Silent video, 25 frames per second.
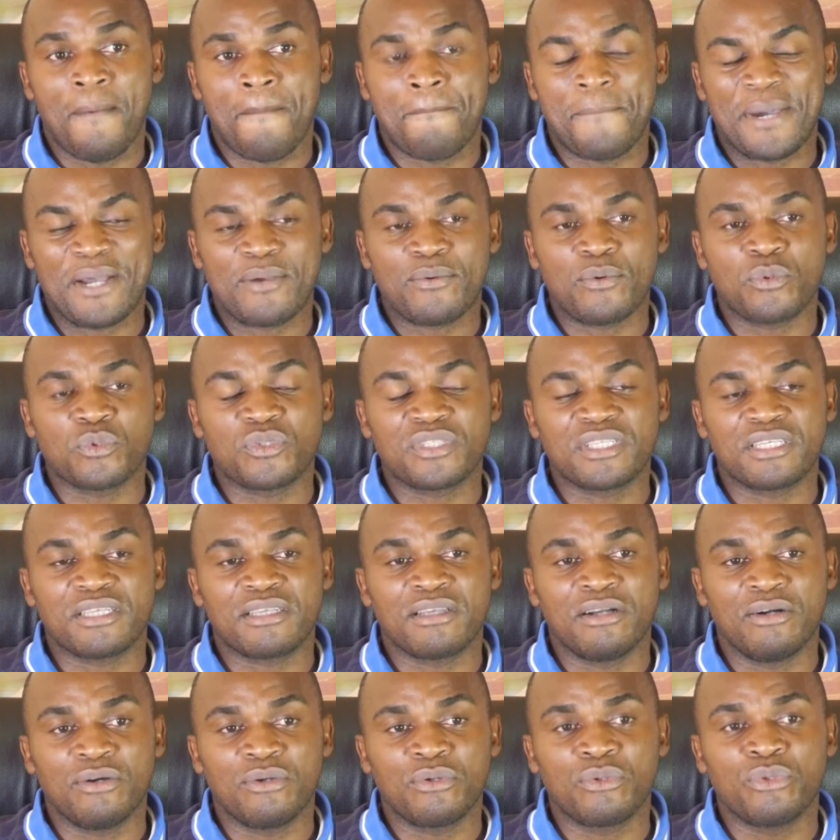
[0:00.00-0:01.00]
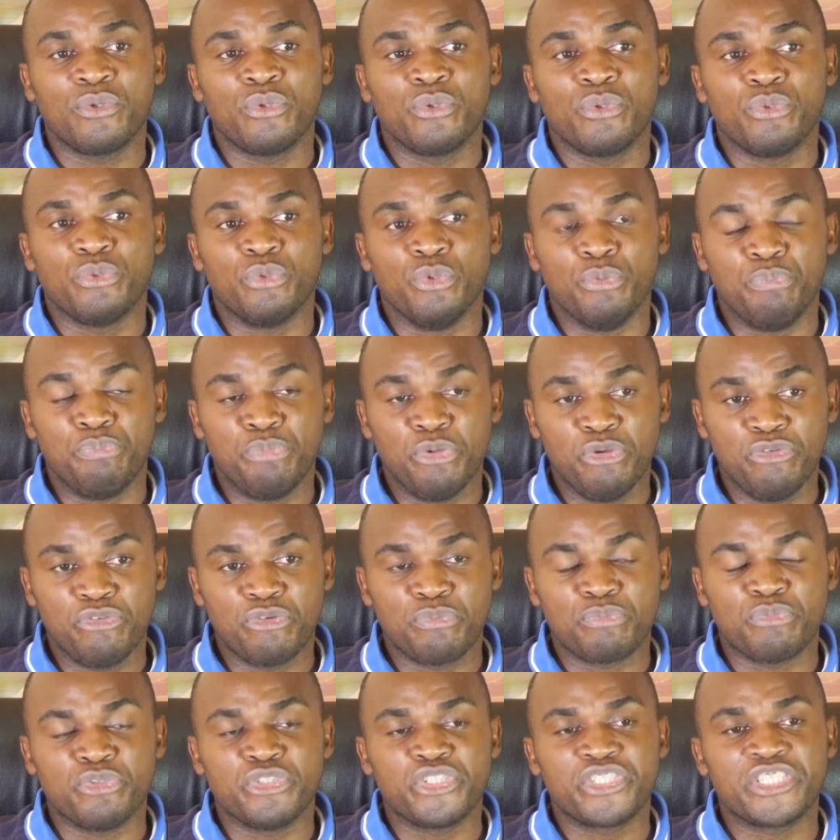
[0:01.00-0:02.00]
Par conséquent, ne peuvent
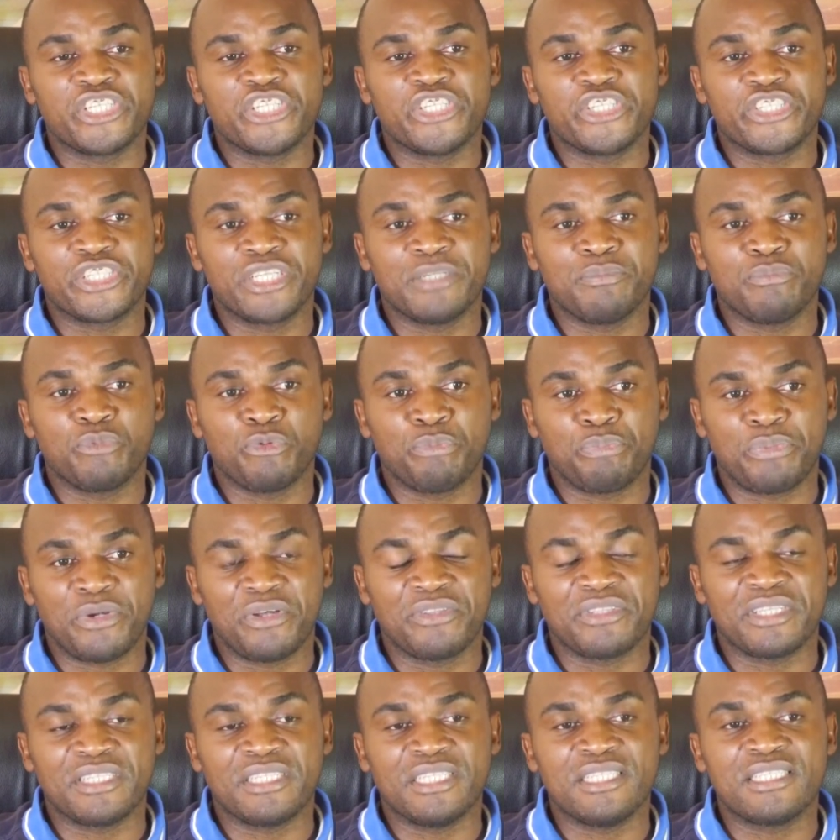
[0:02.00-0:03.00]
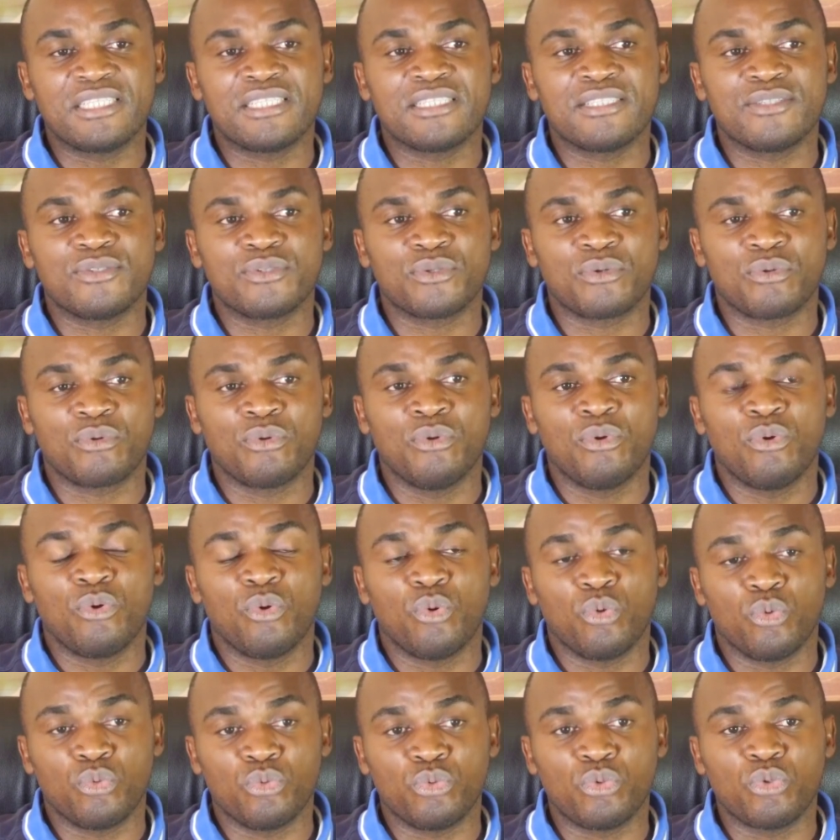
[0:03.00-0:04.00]
plus siéger pour prendre des décisions
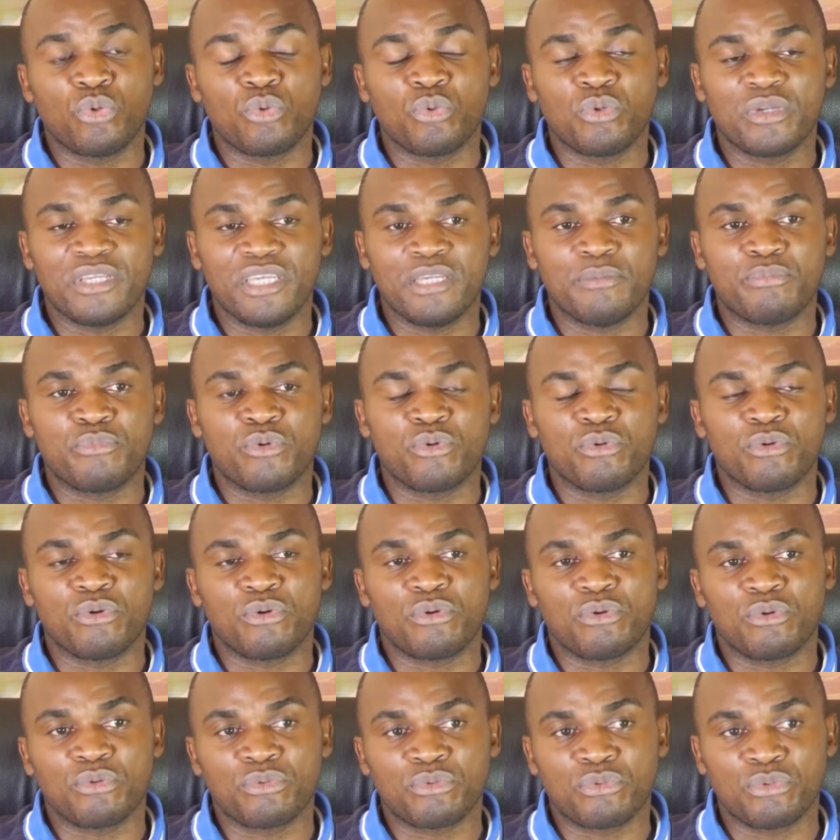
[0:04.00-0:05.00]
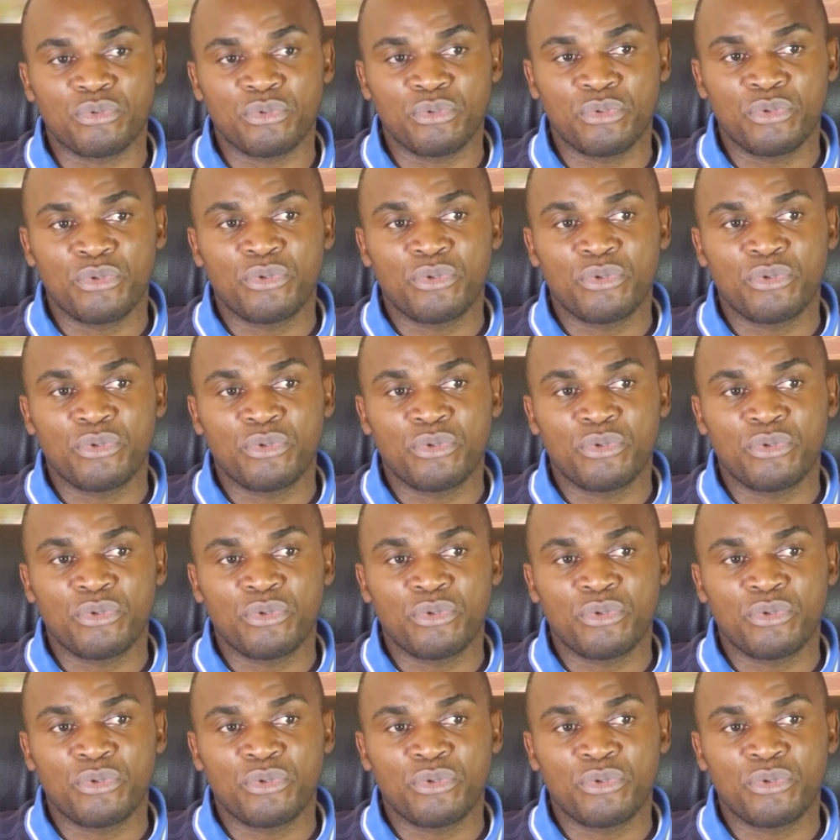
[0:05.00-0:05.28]
au nom et pour le compte